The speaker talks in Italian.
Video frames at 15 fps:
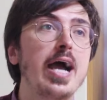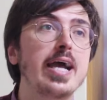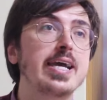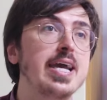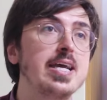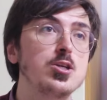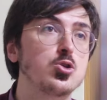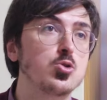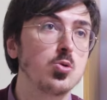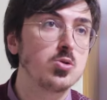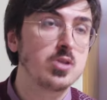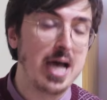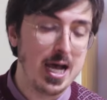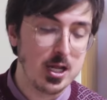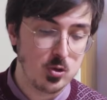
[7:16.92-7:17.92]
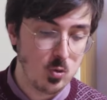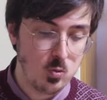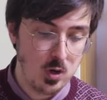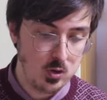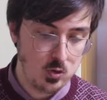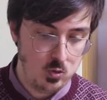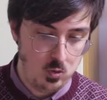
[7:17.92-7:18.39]
anche insultato
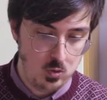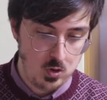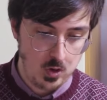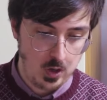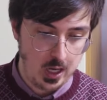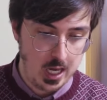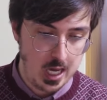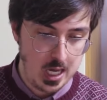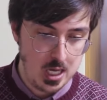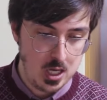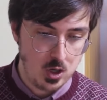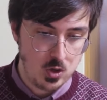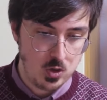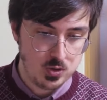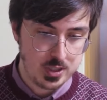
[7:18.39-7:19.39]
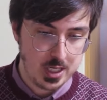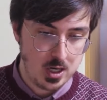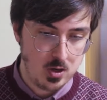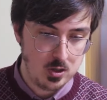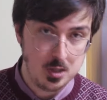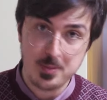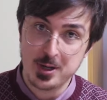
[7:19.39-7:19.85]
qualcuno che
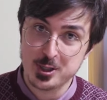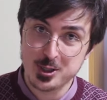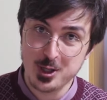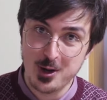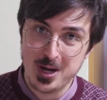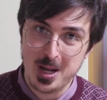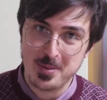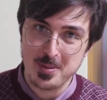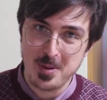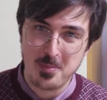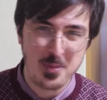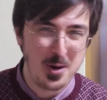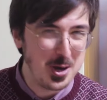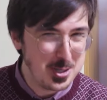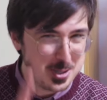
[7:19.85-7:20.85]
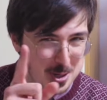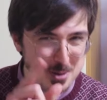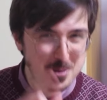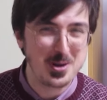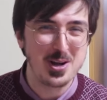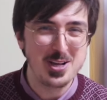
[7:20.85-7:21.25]
incontrerò di persona, prima o poi sono un